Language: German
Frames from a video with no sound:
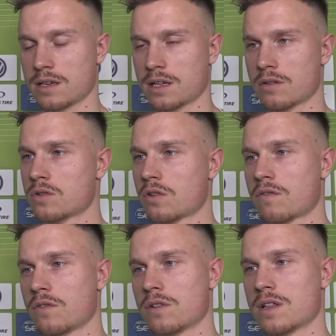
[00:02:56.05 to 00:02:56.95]
eine
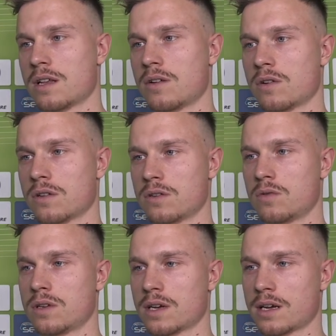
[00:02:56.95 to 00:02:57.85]
Riesenchance für uns, dann auch eine
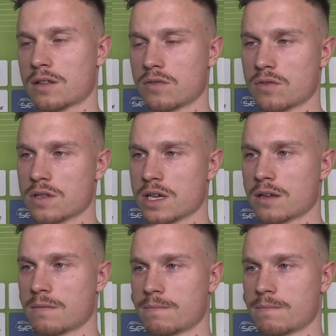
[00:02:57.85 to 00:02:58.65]
gute Reaktion zu zeigen.